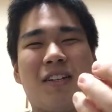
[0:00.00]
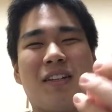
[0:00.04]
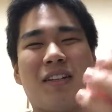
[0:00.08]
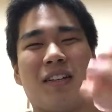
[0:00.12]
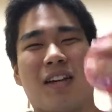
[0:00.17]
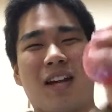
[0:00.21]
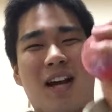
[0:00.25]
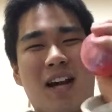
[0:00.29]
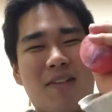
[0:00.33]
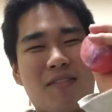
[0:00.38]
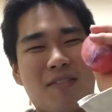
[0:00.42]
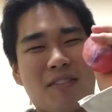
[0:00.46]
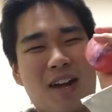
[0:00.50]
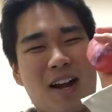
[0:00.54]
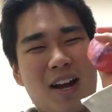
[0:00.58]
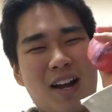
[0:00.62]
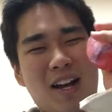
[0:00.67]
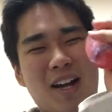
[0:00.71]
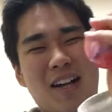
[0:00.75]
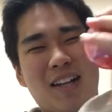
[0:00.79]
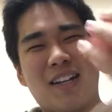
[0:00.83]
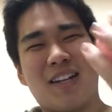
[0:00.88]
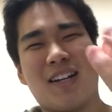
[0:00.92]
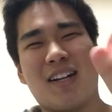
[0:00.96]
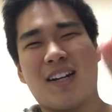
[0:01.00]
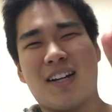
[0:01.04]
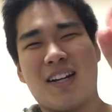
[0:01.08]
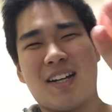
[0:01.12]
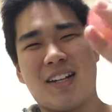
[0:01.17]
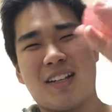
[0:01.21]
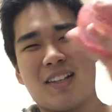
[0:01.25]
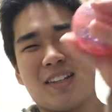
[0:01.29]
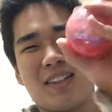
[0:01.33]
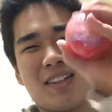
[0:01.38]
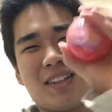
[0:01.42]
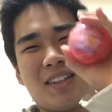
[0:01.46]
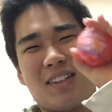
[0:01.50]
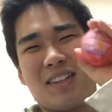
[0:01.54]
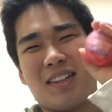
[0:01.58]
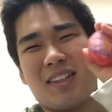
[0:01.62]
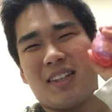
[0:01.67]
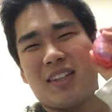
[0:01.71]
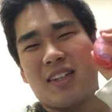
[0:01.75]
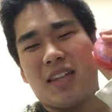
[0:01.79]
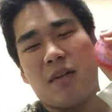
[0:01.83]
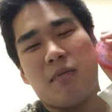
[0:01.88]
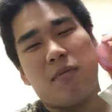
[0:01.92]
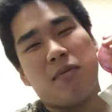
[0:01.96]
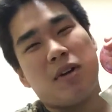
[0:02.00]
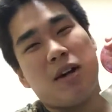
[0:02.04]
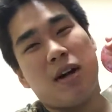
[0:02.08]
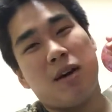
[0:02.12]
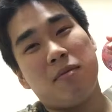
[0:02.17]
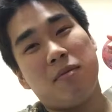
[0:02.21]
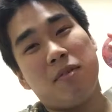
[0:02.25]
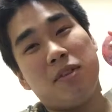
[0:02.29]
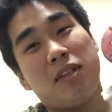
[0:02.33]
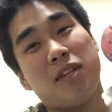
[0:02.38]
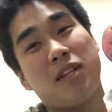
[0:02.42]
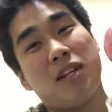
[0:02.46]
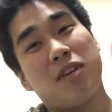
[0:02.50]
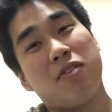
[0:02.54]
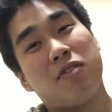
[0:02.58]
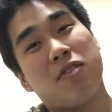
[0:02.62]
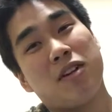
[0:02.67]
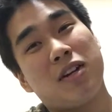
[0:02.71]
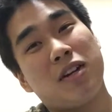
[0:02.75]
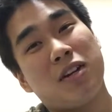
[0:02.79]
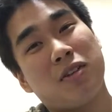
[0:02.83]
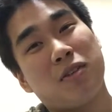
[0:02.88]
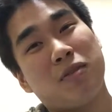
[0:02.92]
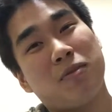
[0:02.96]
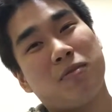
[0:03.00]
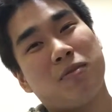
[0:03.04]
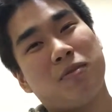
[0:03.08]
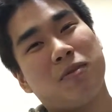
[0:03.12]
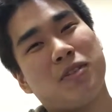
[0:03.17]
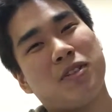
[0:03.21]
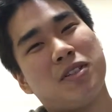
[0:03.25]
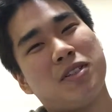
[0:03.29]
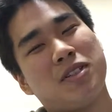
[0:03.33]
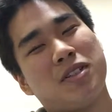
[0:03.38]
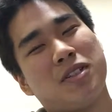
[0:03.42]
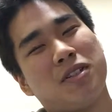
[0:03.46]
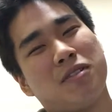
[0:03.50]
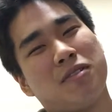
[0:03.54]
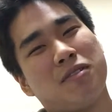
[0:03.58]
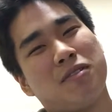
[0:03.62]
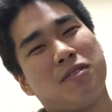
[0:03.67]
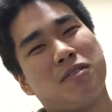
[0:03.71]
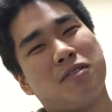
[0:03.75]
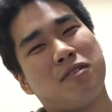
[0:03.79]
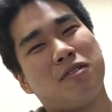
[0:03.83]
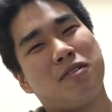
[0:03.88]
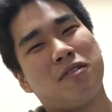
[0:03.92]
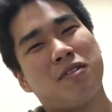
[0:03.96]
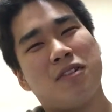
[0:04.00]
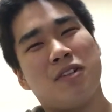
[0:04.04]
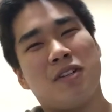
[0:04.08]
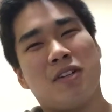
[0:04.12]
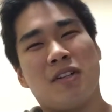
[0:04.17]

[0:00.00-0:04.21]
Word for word: うん。か赤だから多分かぶってないのかなと思うんですけど、